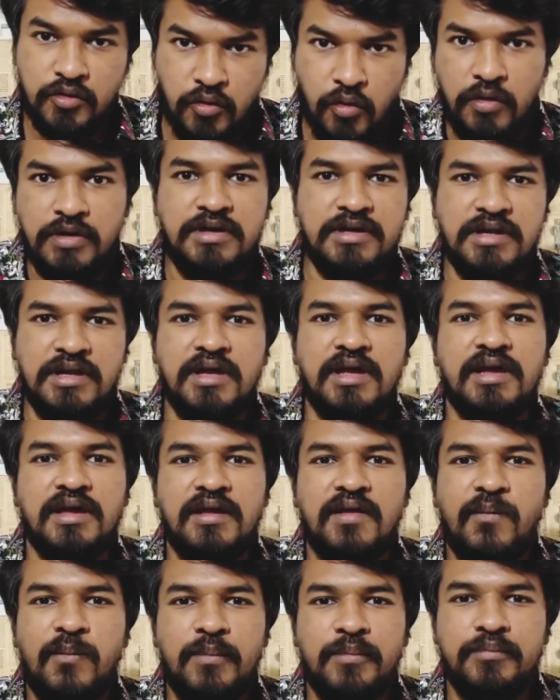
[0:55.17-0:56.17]
கொன்று
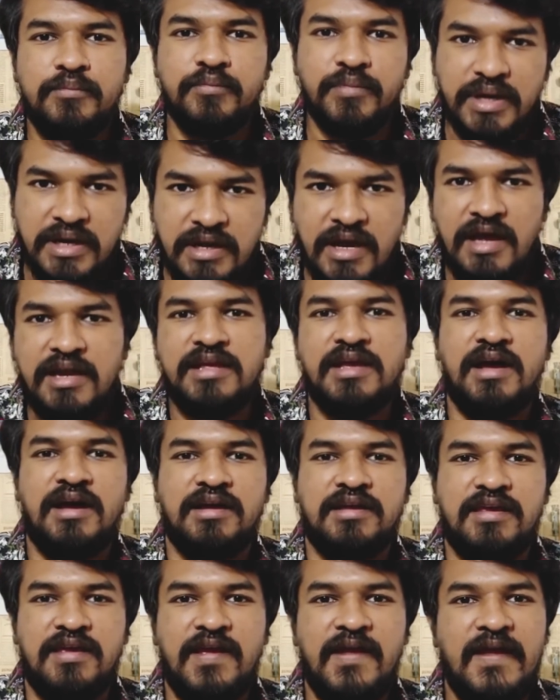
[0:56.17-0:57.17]
பிரியாணி
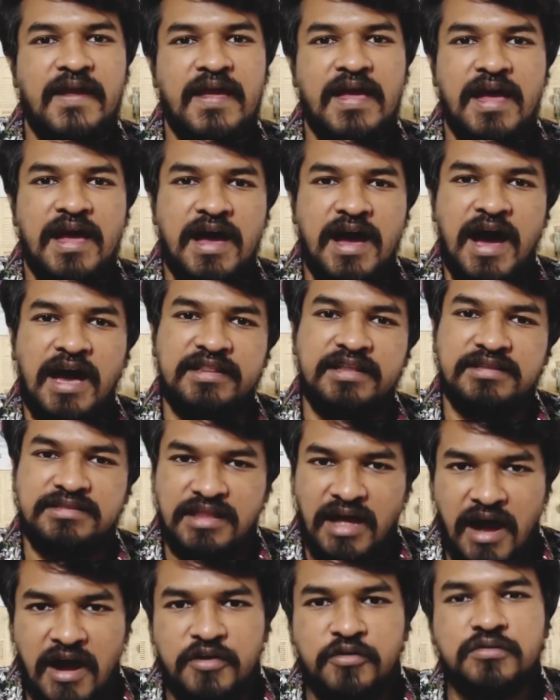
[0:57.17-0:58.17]
ஆக்கி அதை
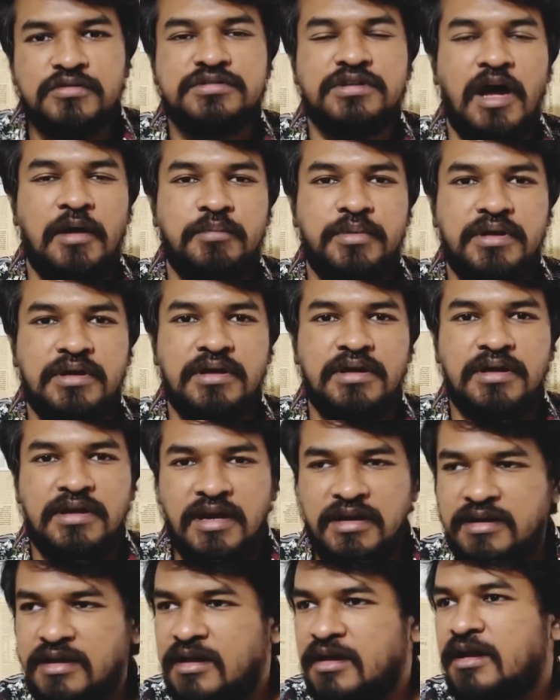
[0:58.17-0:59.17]
தானும் சாப்பிட்டு
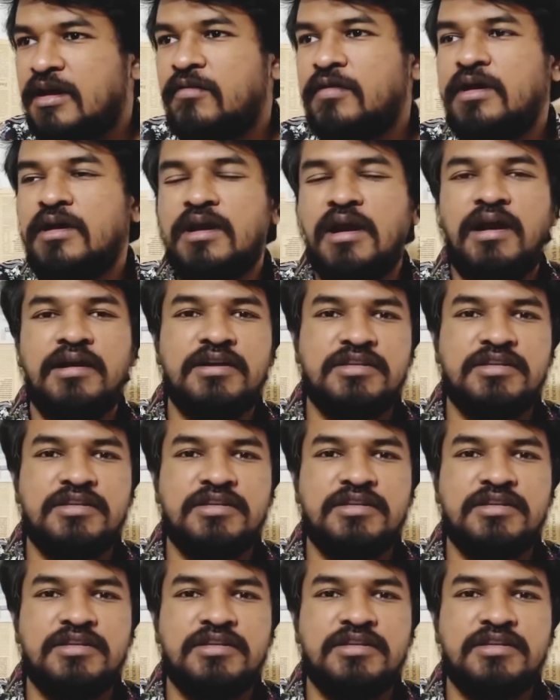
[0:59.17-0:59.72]
கிட்ட இருக்கிறவங்களுக்கெல்லாம்